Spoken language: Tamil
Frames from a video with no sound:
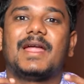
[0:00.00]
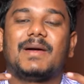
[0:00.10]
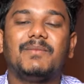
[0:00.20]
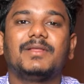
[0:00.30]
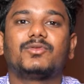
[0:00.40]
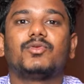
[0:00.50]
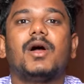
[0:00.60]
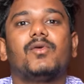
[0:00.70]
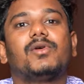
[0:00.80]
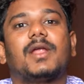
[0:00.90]
நம்ம
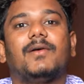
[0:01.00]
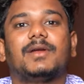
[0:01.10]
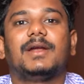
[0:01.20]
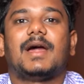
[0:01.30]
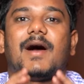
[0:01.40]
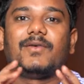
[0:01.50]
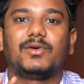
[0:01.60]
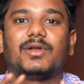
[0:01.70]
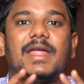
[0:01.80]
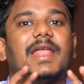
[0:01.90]
சுதா கொங்கரா அவர்கள்
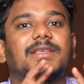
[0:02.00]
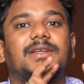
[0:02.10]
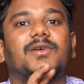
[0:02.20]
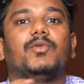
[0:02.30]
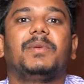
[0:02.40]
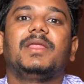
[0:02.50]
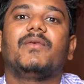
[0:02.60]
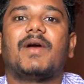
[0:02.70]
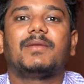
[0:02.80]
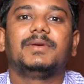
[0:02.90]
அவங்களோட டேரக்ஷனுக்கு ஒரு பெரிய
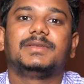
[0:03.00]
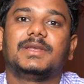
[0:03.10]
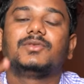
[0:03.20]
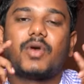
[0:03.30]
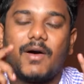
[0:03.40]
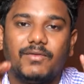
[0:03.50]
ஃபேன் பேஸ் இருக்குது ஸோ